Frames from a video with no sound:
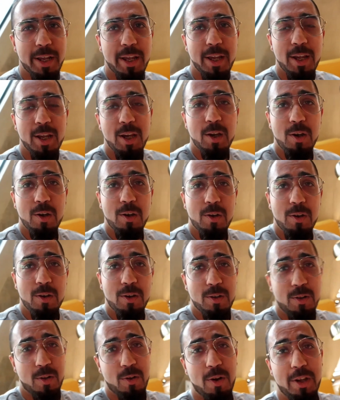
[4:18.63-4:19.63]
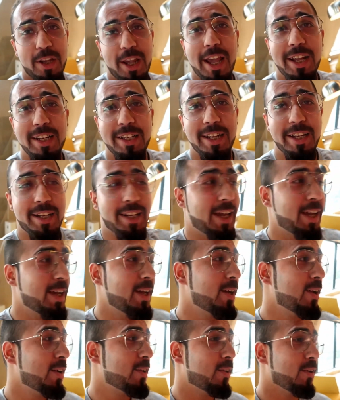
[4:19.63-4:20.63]
थी तो यही चीज़ है
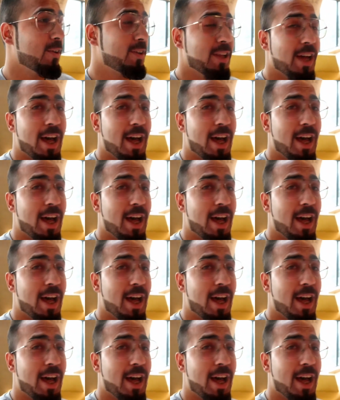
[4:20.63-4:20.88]
तो